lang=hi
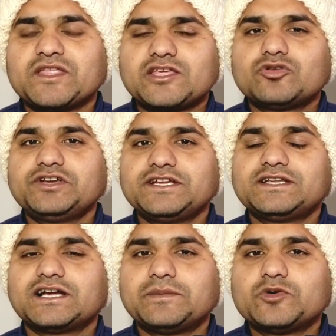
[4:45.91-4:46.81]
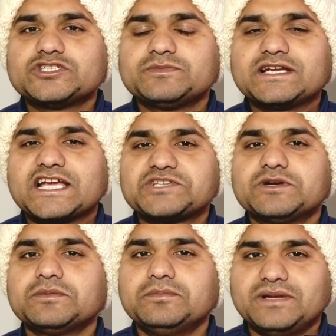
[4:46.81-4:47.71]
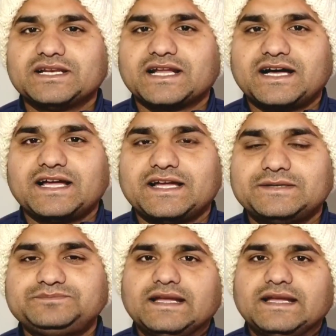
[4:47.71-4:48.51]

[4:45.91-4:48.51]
क्योंकि ठीक ठाक आपको इसमें कैशबैक मिल रहा है